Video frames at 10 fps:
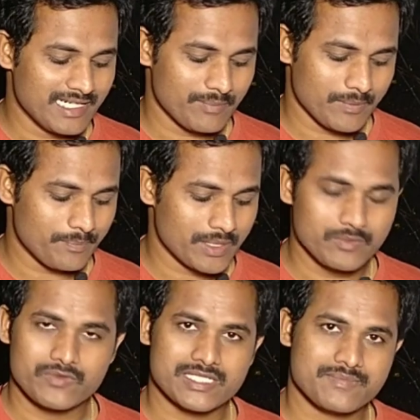ఎలాంటి
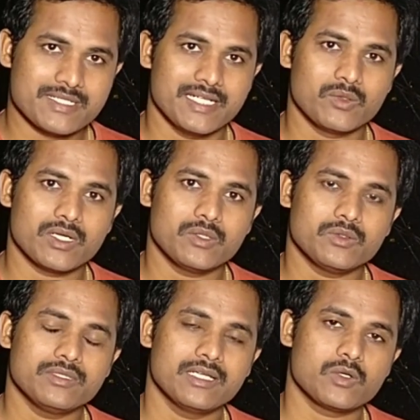ప్రభుత్వ సబ్సిడీ ఉండదు
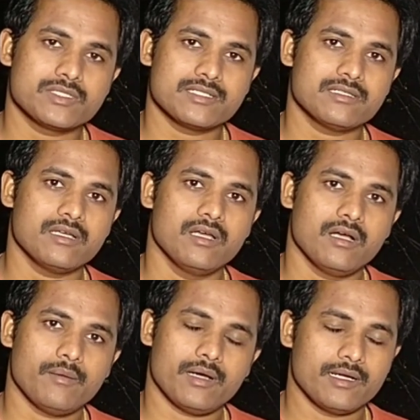దీనికి వచ్చేసి
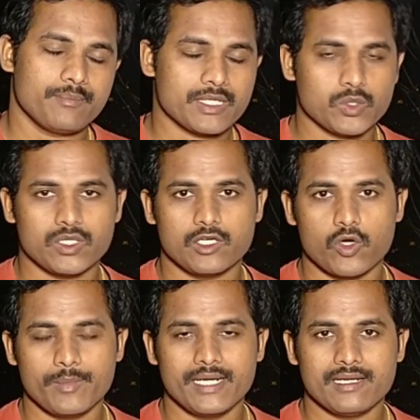అంటే ప్రతి ఒక్కటి
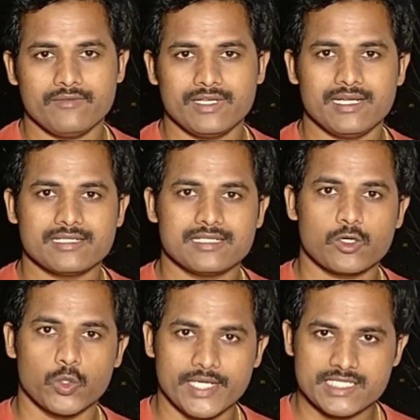గవర్నమెంట్ అయినా వీళ్ళైనా సరే
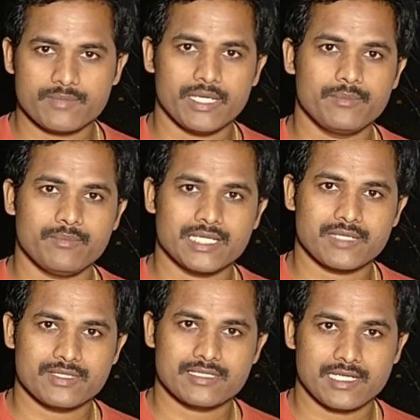రెండించి పైప్
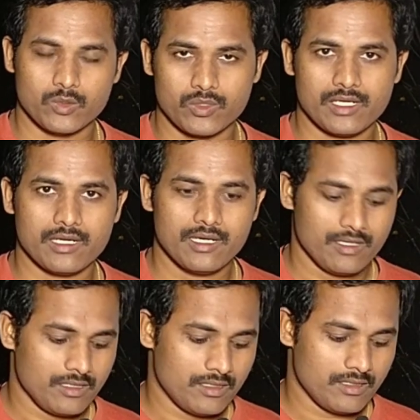మాత్రమే ఇస్తారు అది కూడా
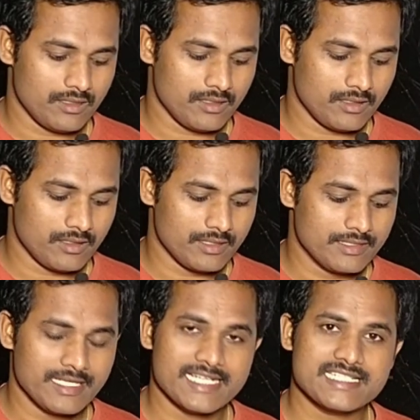
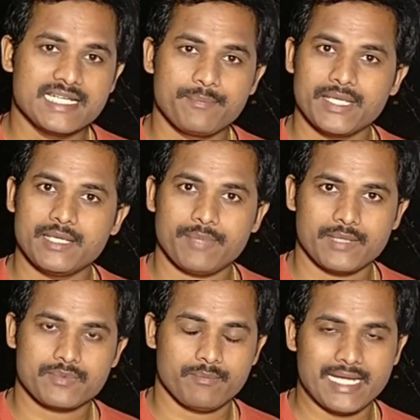ఇది హెచ్డిపిఈ
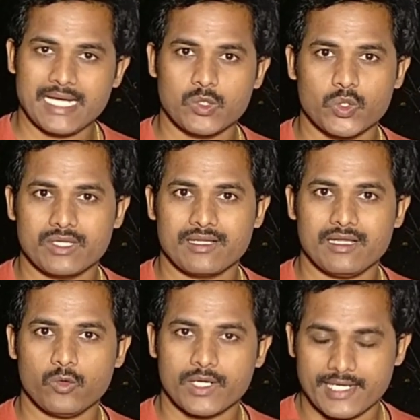పైప్ బ్లాక్ ఉంటుంది
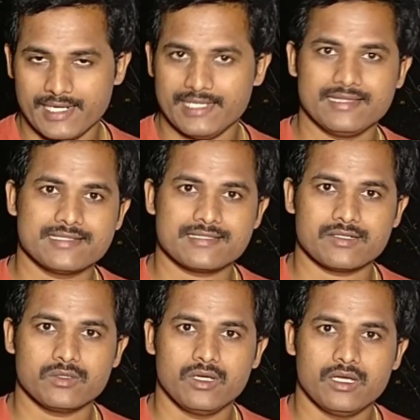కదా ఒకటే లెంత్
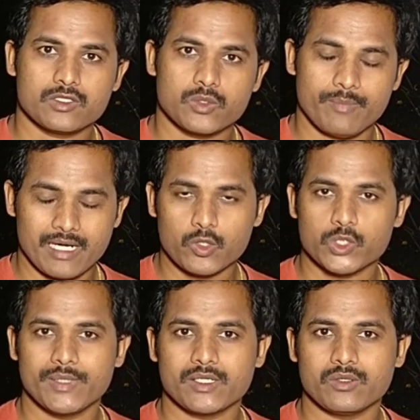ఇస్తారు సో బాగా
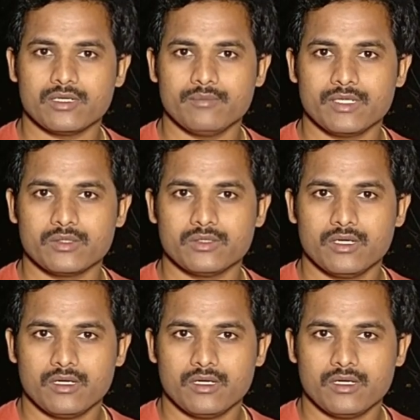గుర్తుపెట్టుకోండి మీరు